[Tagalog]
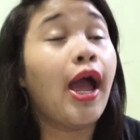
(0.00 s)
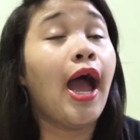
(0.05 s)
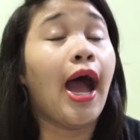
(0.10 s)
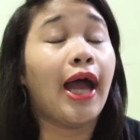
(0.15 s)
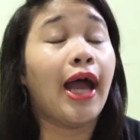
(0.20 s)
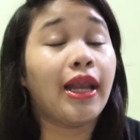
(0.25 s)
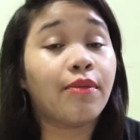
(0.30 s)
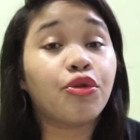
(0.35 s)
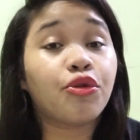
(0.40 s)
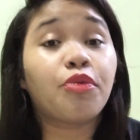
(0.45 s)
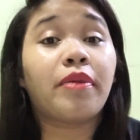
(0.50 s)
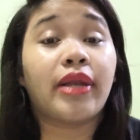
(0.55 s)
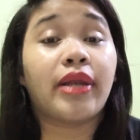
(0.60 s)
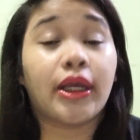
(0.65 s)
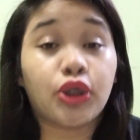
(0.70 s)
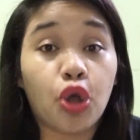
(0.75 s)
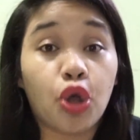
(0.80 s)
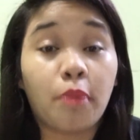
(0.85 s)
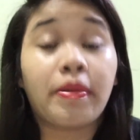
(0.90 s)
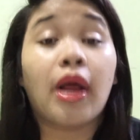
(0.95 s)
alam nyo ba na
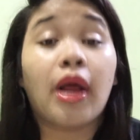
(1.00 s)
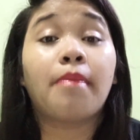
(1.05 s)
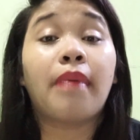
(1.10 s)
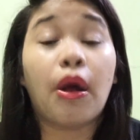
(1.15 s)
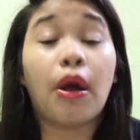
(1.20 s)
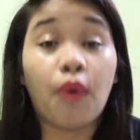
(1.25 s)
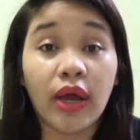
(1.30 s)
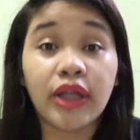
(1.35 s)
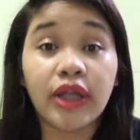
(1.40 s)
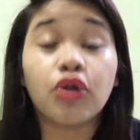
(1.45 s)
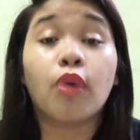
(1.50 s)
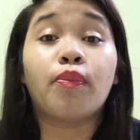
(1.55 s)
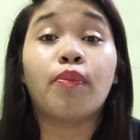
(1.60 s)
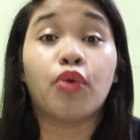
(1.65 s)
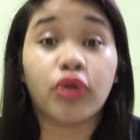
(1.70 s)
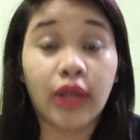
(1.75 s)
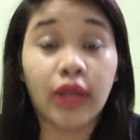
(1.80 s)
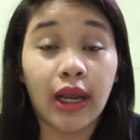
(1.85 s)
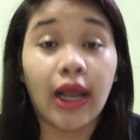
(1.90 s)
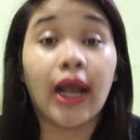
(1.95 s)
sobrang bawain ko
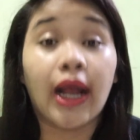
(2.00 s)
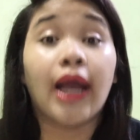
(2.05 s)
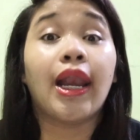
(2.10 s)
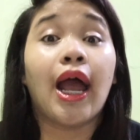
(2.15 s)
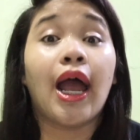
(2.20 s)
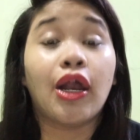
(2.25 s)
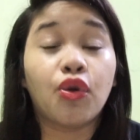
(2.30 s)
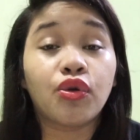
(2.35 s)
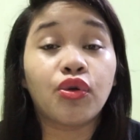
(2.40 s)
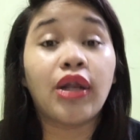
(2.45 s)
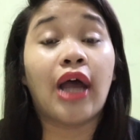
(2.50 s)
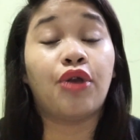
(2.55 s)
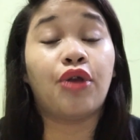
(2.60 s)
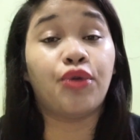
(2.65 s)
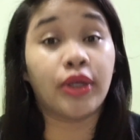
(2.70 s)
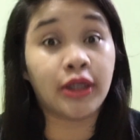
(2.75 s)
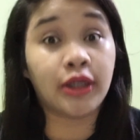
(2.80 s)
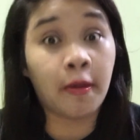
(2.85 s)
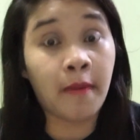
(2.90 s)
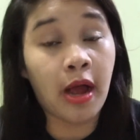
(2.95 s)
po talaga, lalong-lalo
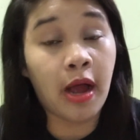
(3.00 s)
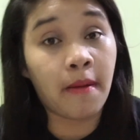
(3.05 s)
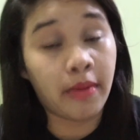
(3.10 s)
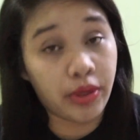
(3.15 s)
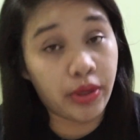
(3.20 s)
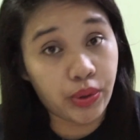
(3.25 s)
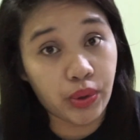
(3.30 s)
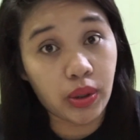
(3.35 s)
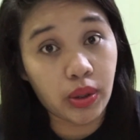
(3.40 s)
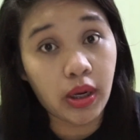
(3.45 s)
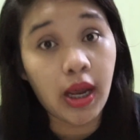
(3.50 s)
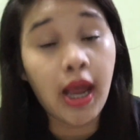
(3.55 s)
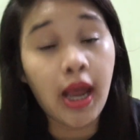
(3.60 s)
na sa mga manok.